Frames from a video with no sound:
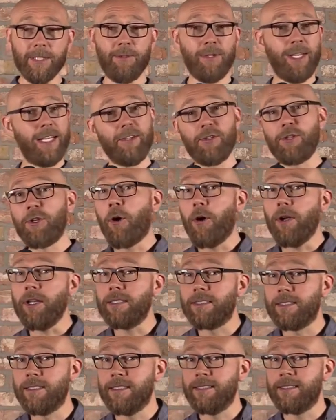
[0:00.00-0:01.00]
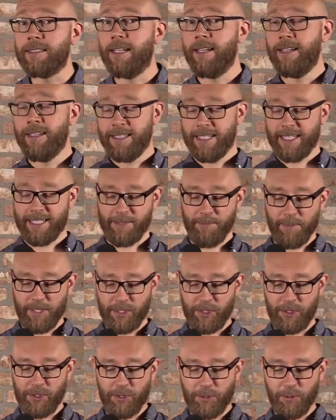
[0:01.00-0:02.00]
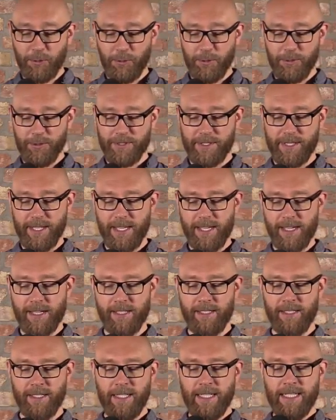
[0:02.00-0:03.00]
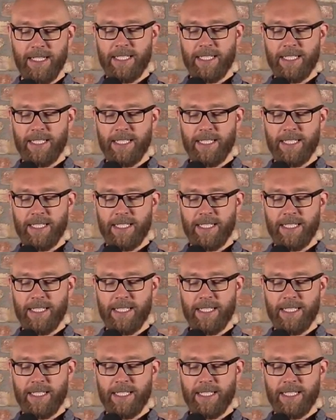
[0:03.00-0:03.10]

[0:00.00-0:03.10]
Und ein Zeugnis, das mich so sehr